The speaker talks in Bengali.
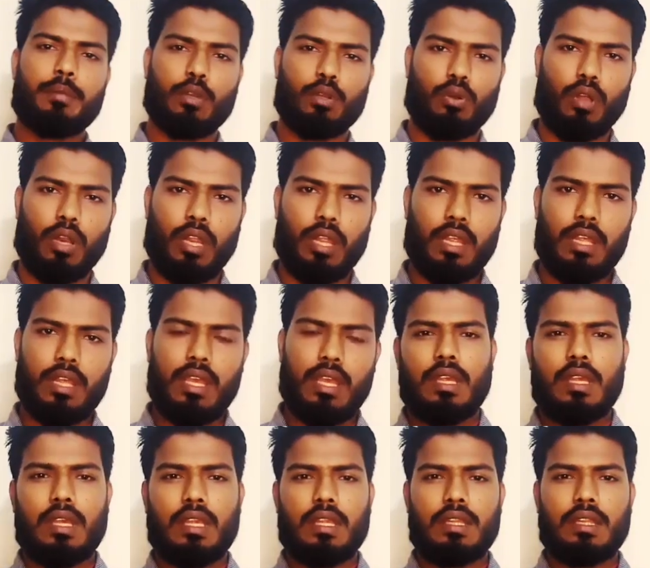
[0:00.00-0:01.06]
ডিপেন্ড করে
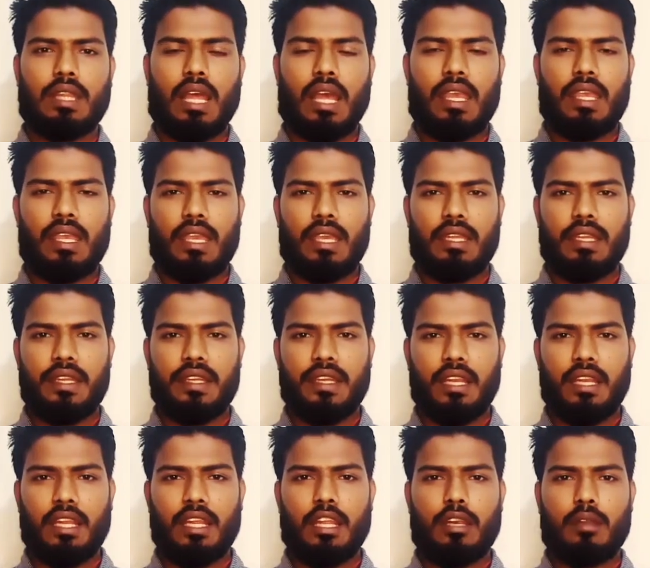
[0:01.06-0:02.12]
তাই এই
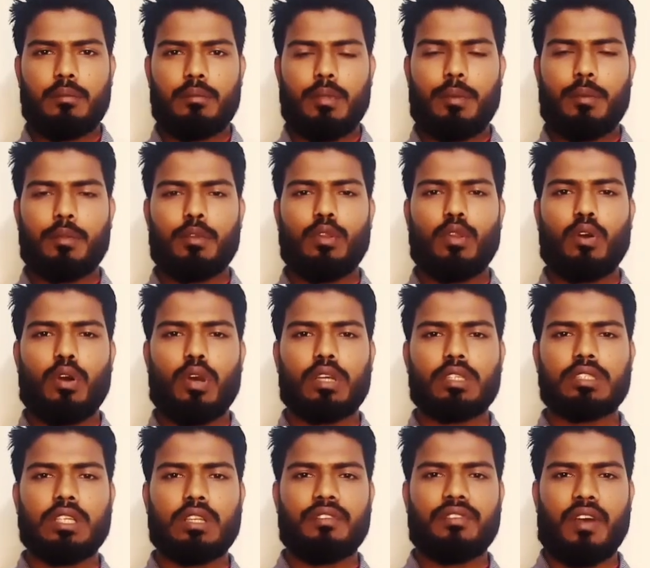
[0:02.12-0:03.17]
নিডেলের বিভিন্ন
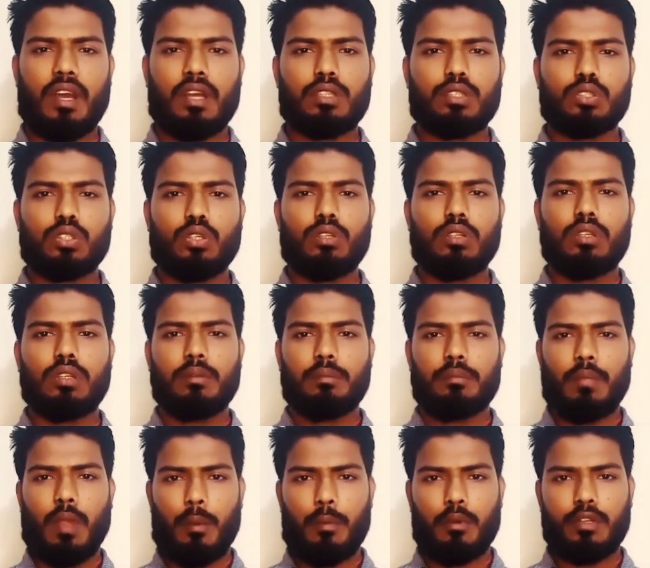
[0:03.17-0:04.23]
অংশের ফাংশন
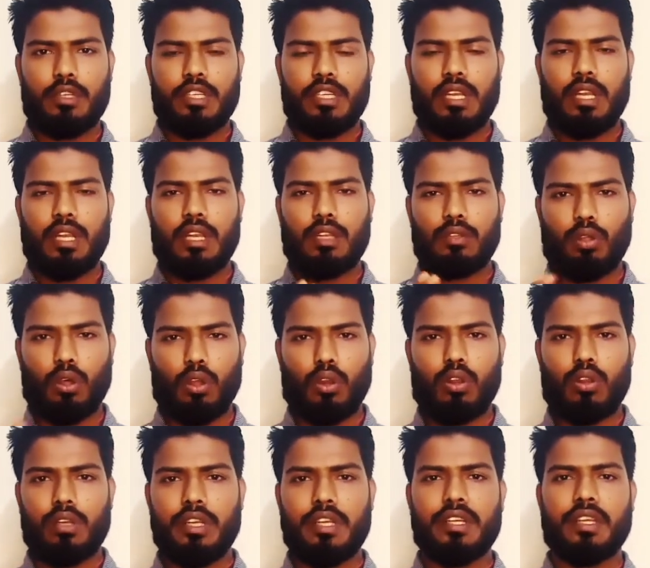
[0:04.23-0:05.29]
এবং নিডলের
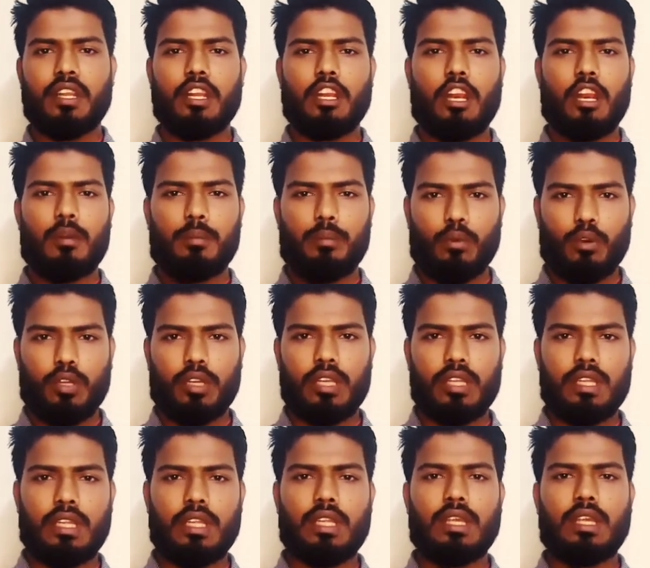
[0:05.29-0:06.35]
ধরন নিডলের
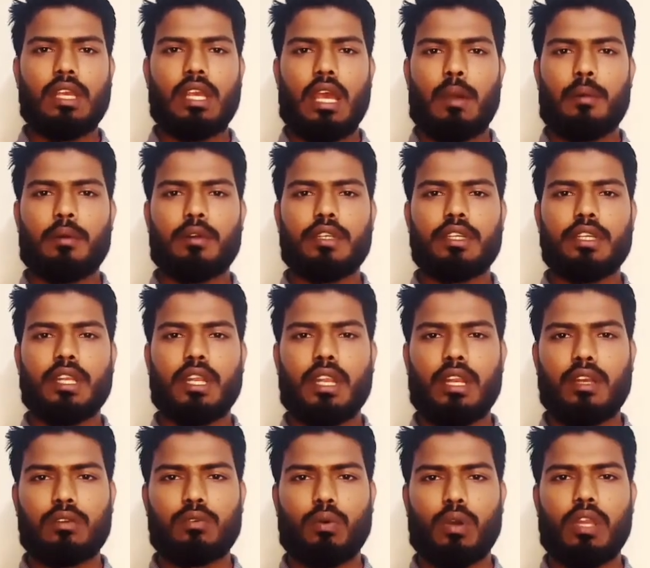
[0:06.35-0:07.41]
প্রকৃতি এবং
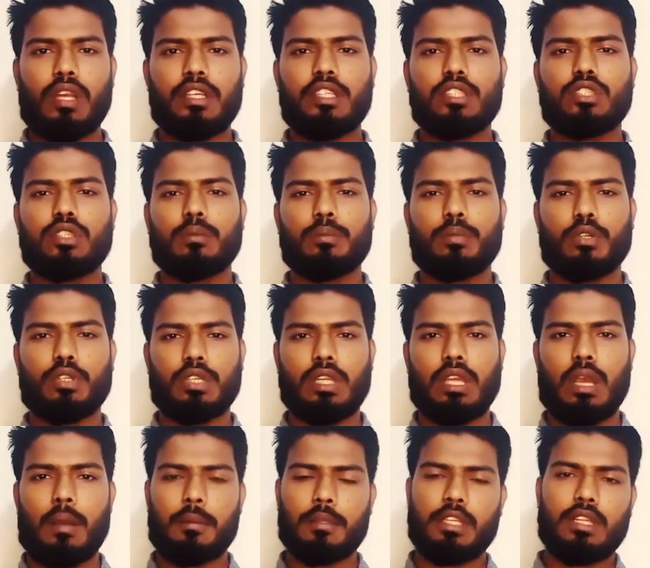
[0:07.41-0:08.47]
নিডলের কোয়ালিটি সম্পর্কে
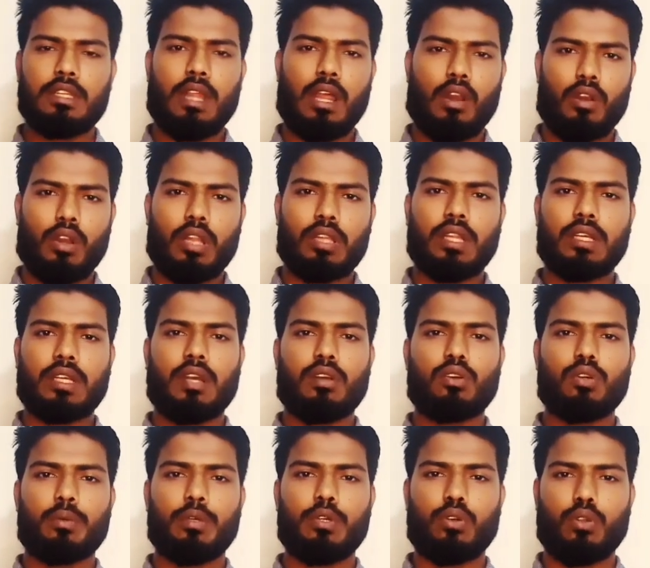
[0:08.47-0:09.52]
আমাদের ধারণা থাকা
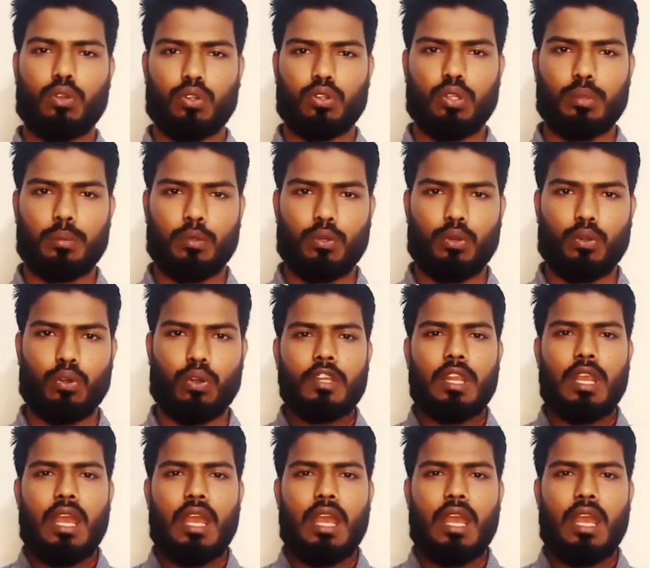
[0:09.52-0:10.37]
খুবই গুরুত্বপূর্ণ